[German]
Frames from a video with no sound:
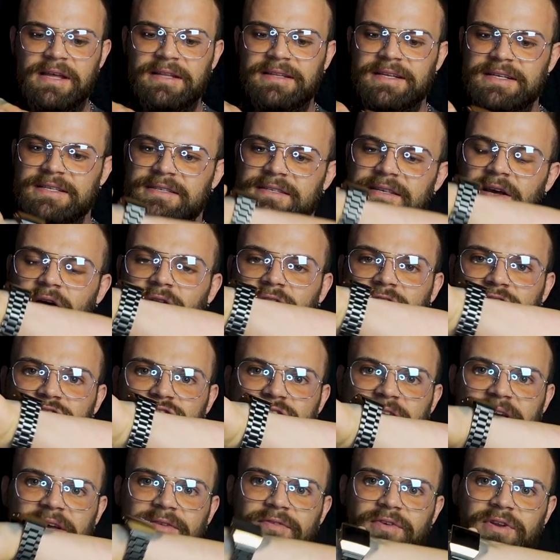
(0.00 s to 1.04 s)
Das ist auch ein
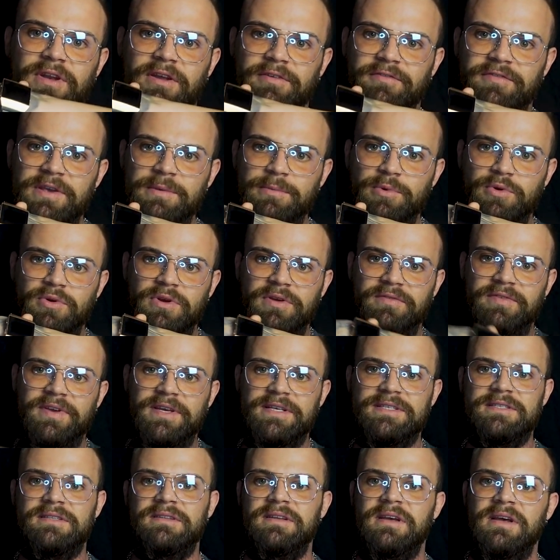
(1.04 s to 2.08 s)
Geschenk von der FIBO
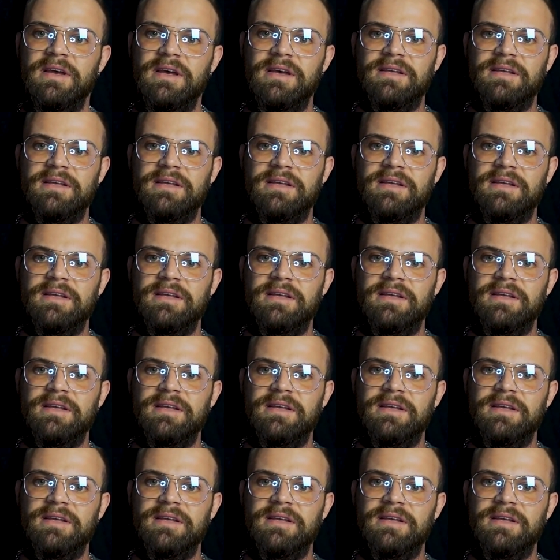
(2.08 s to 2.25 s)
gewesen.